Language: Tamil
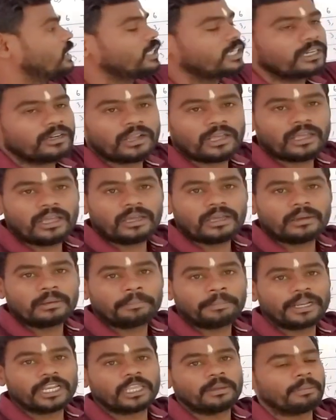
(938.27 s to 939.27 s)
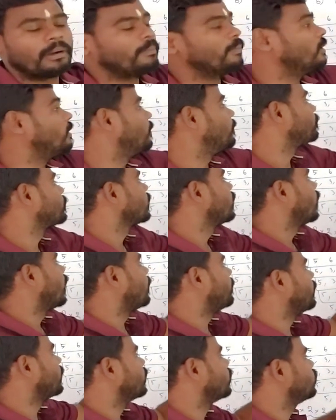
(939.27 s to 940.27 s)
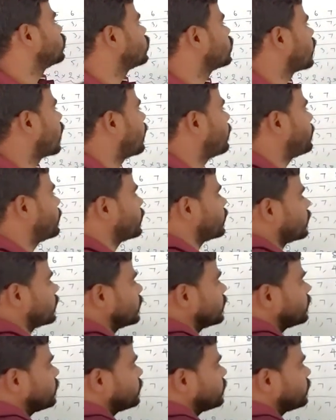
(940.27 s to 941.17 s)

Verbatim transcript: ரெண்டோட பெருக்கி பார்ப்போம் அப்போ எண்ணூற்றி நாற்பது